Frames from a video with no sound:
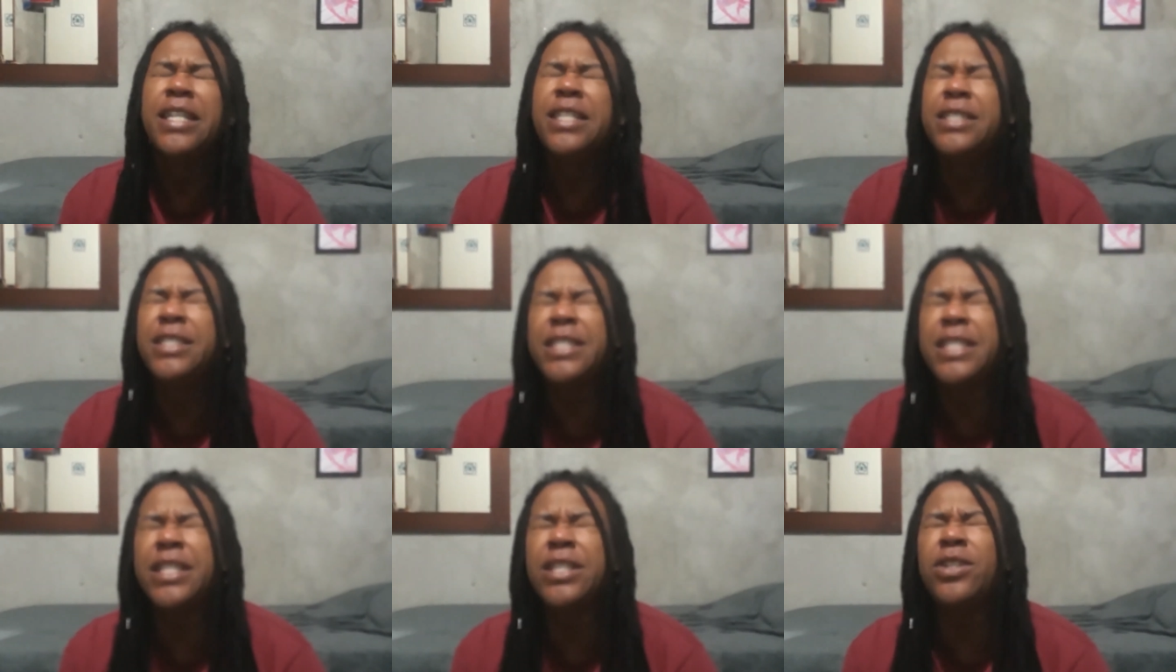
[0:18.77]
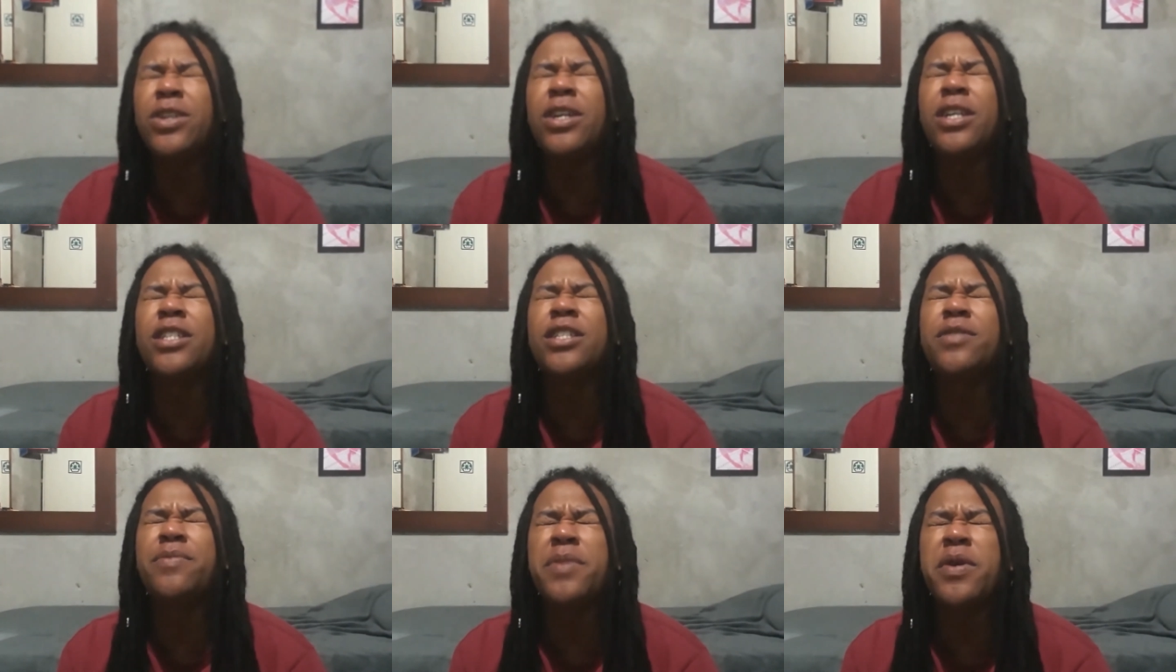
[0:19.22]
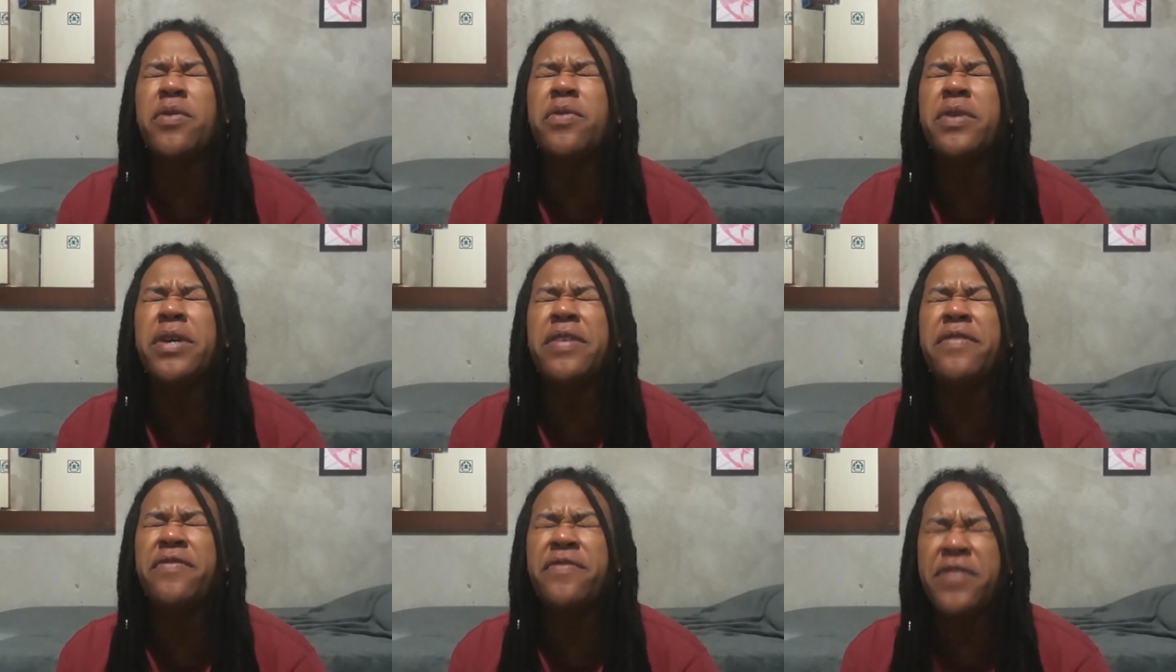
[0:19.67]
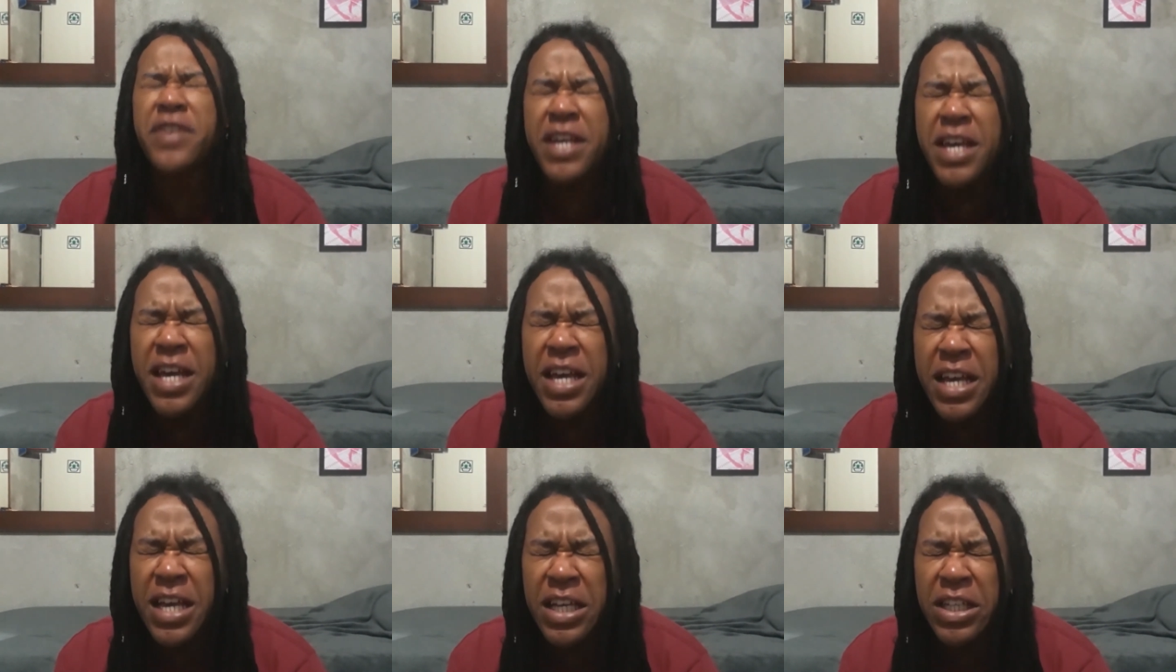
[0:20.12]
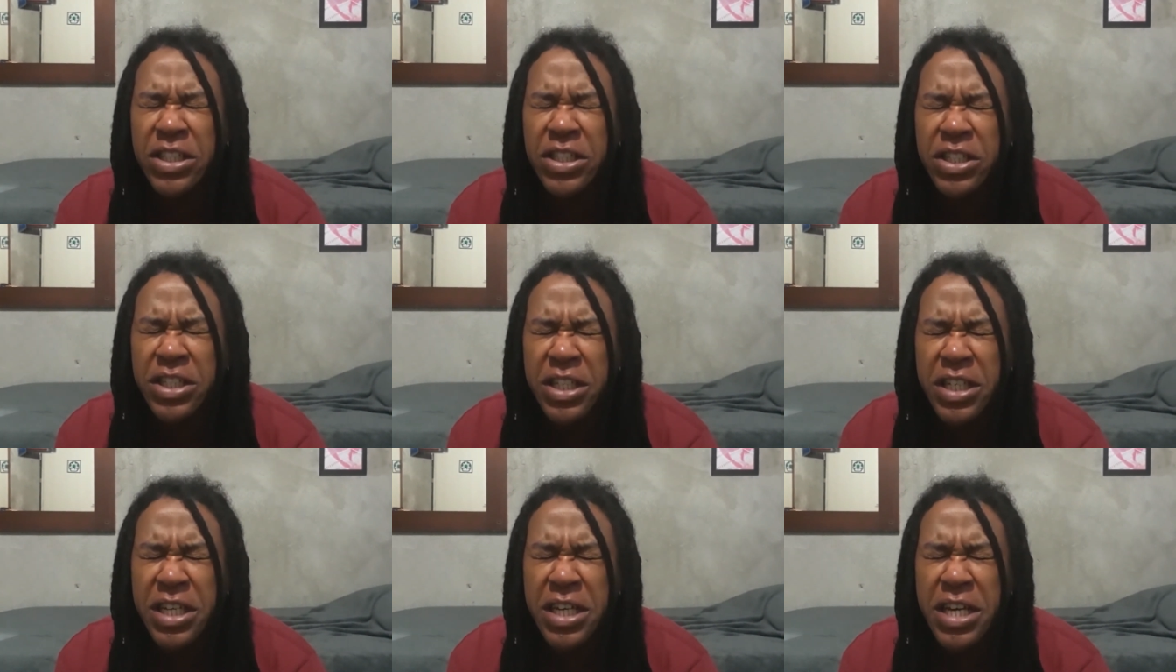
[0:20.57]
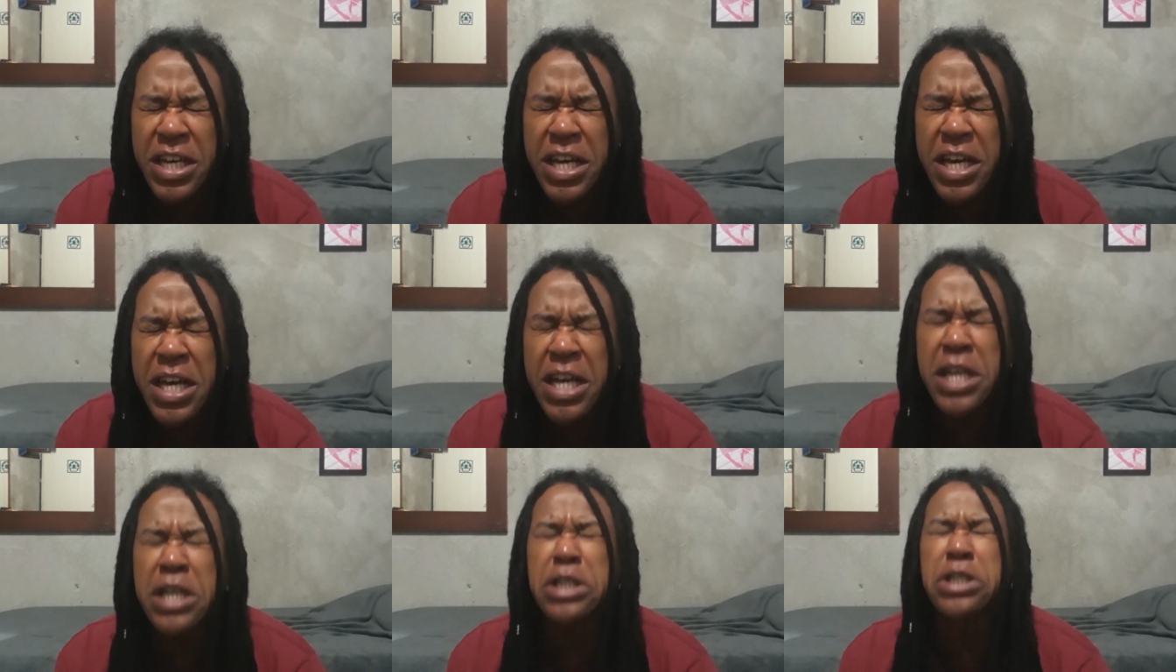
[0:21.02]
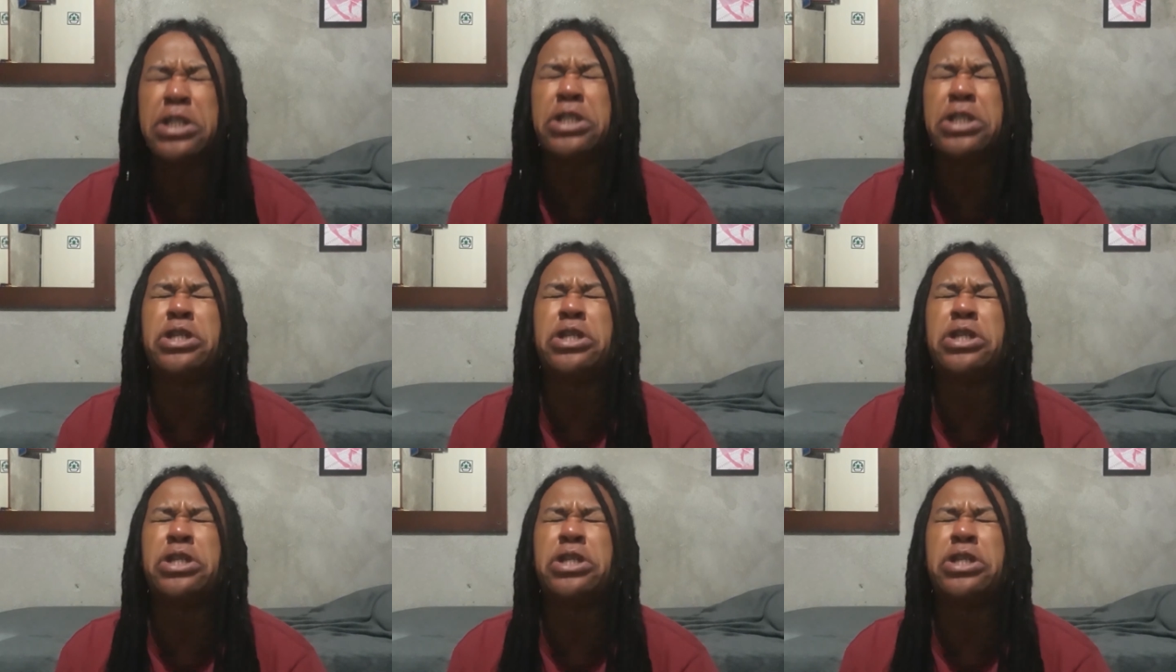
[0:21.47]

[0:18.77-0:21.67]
de 2020,